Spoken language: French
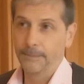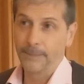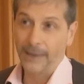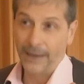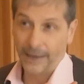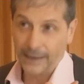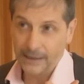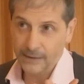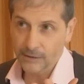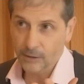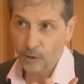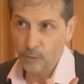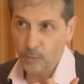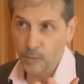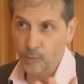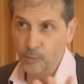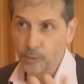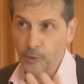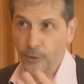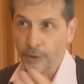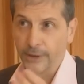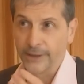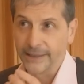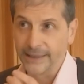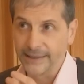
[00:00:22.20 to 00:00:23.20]
Par exemple,
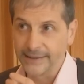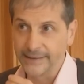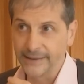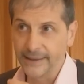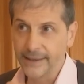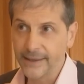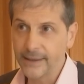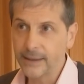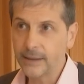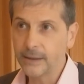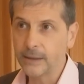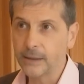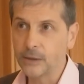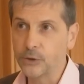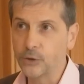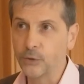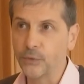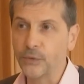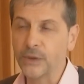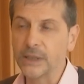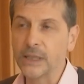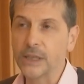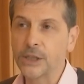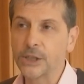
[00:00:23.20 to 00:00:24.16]
pour un dessert, il suffit